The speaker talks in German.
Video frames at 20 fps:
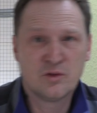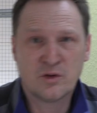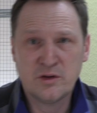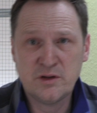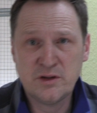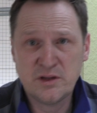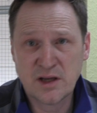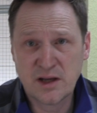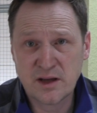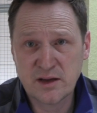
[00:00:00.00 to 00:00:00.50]

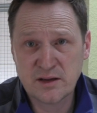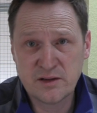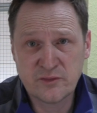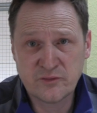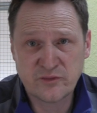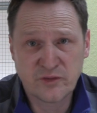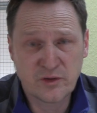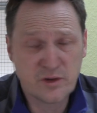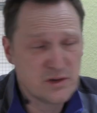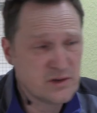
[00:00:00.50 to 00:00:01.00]
Neun Jahre in
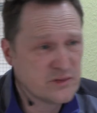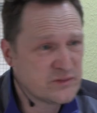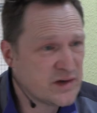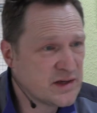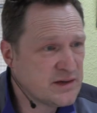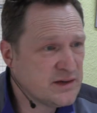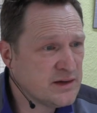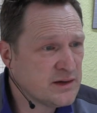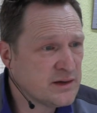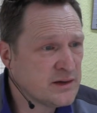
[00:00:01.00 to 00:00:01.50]
Folge
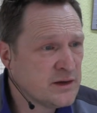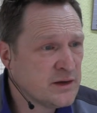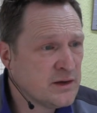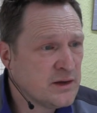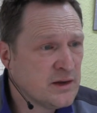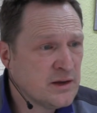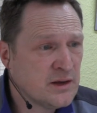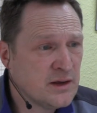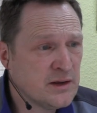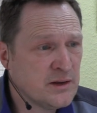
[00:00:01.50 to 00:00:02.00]
war der
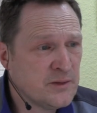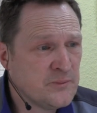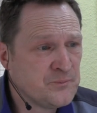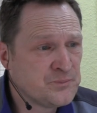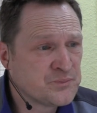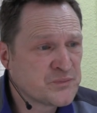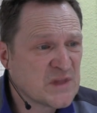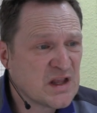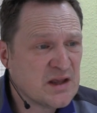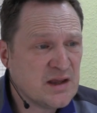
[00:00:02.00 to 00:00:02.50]

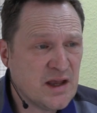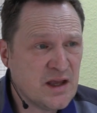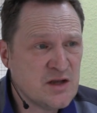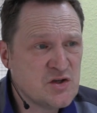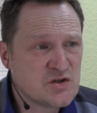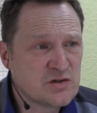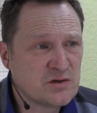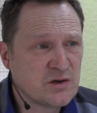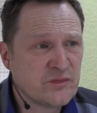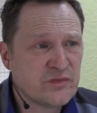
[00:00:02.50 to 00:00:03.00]
ähm,
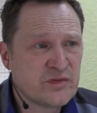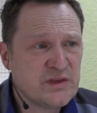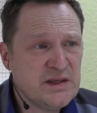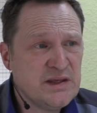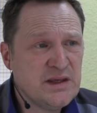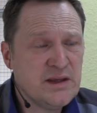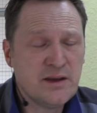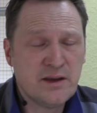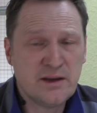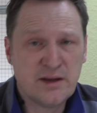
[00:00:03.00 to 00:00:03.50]
Engine of the
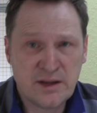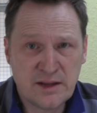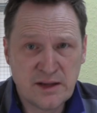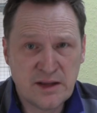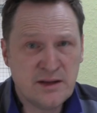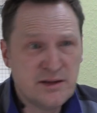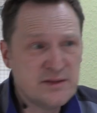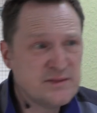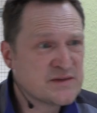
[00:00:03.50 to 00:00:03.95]
Year in, in,